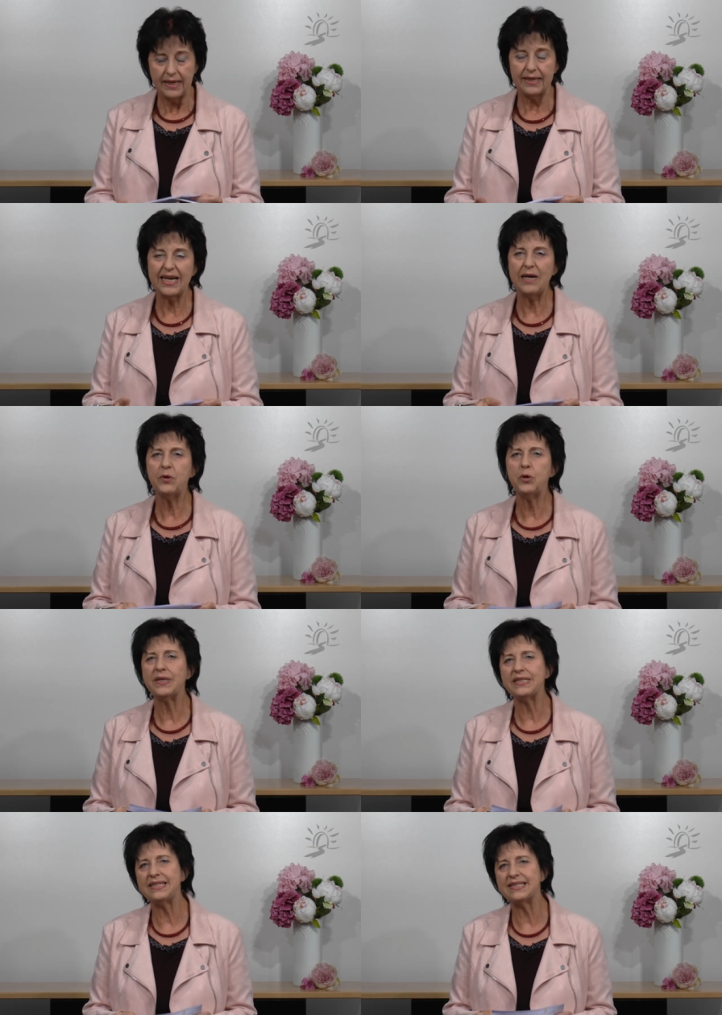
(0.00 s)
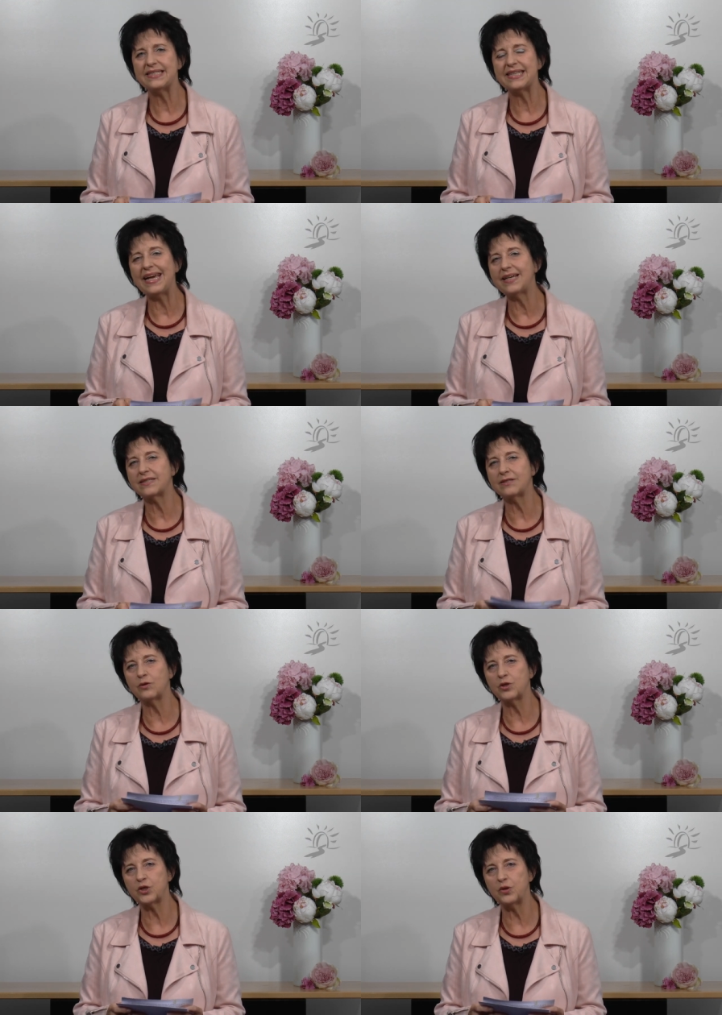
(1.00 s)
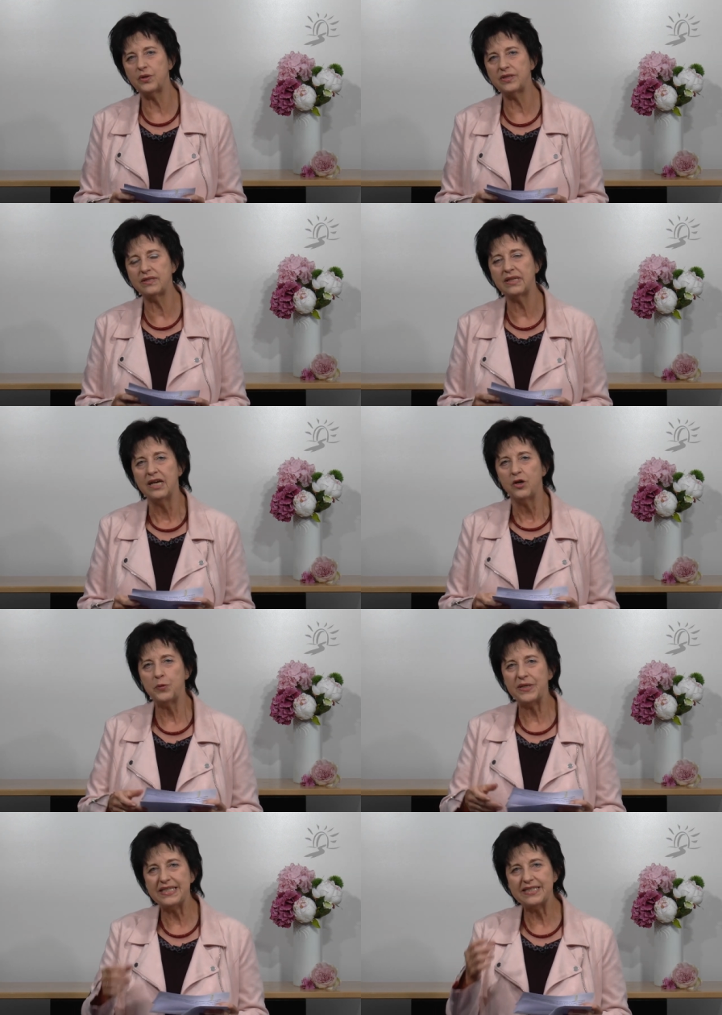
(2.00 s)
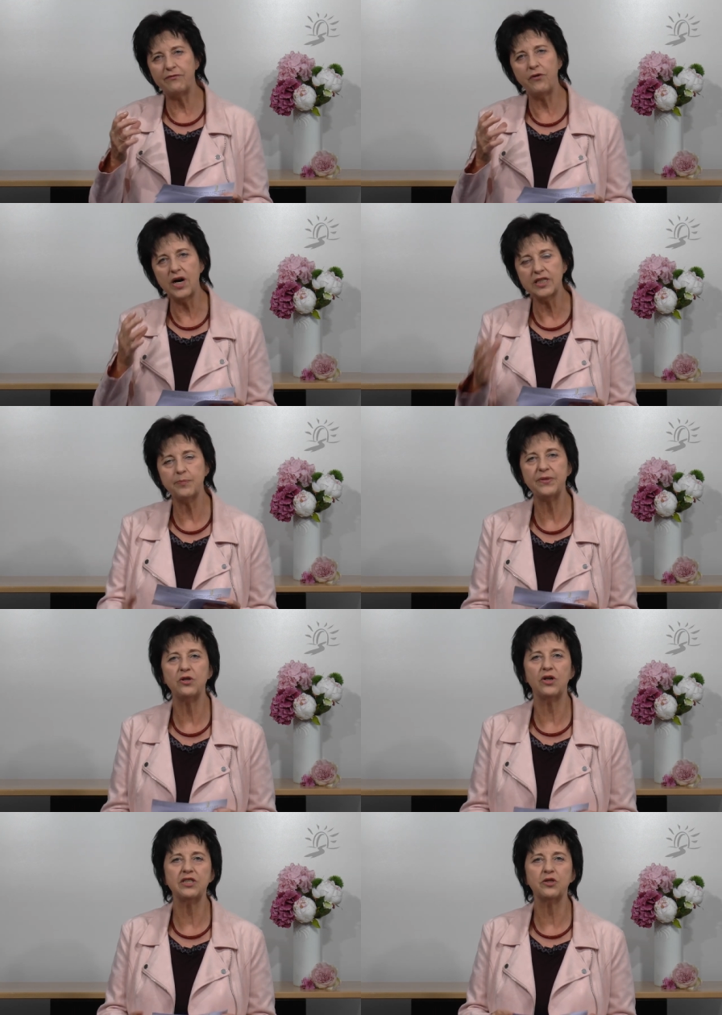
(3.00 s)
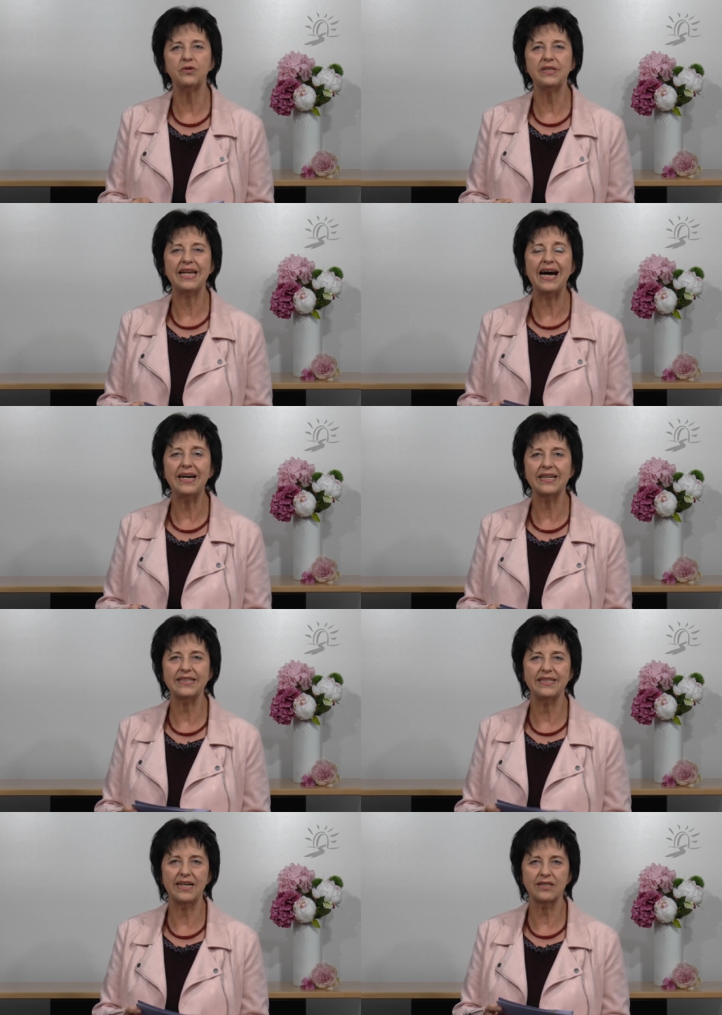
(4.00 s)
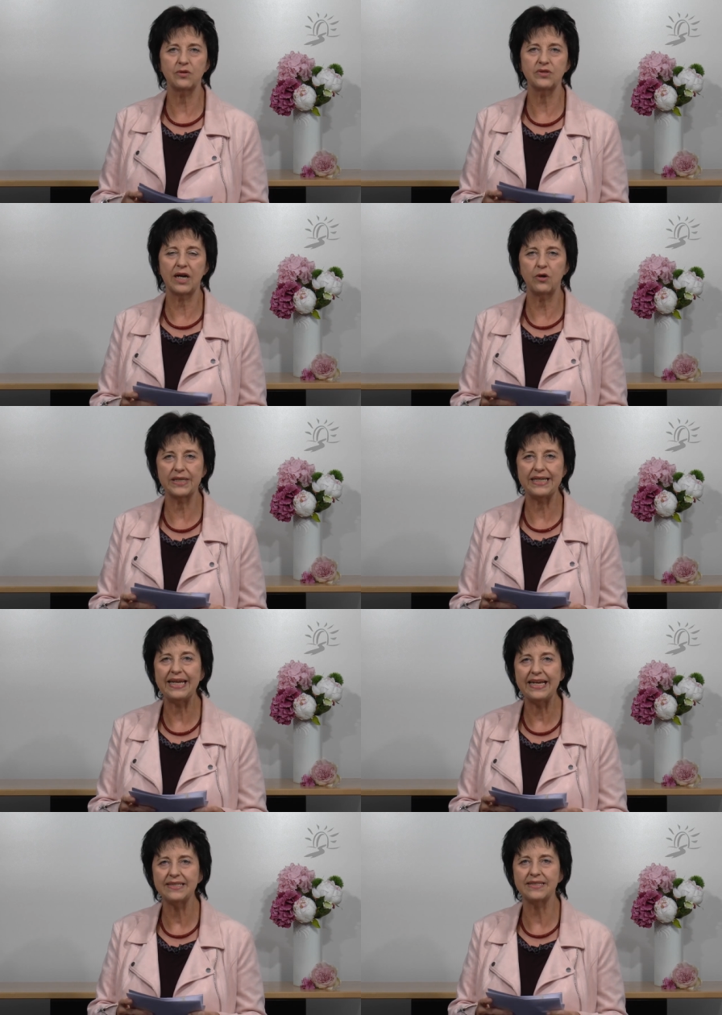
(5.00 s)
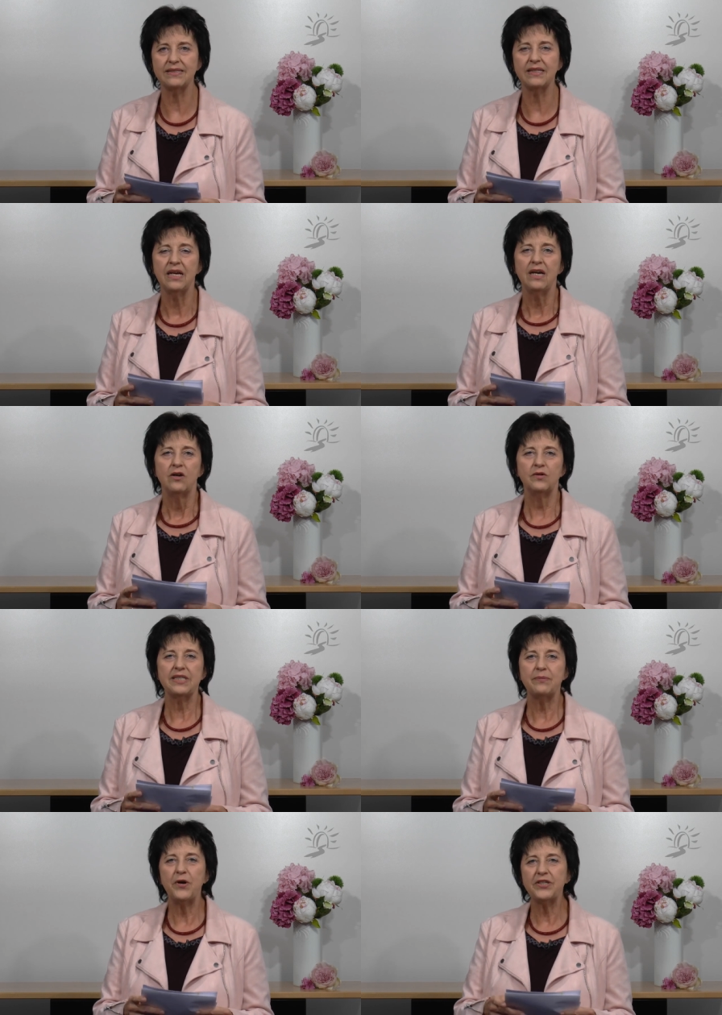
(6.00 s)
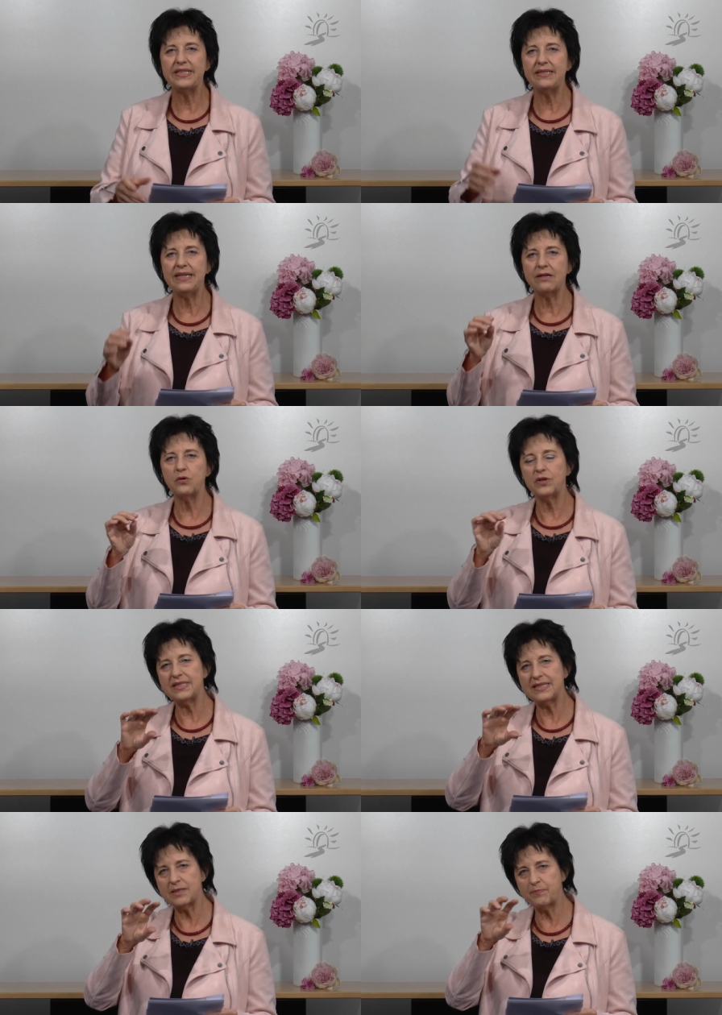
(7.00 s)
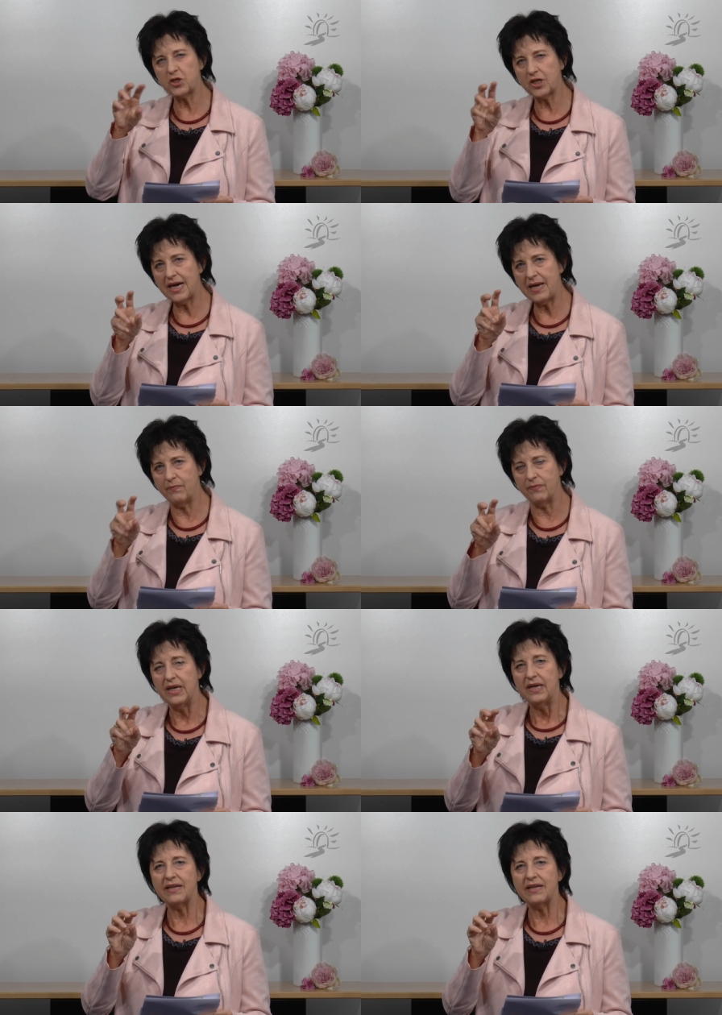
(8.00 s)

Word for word: Ich habe über dieses Ächzen und Stöhnen, über diese Wortbedeutung nachgedacht und auch gelesen und ich möchte dir kurz das beschreiben.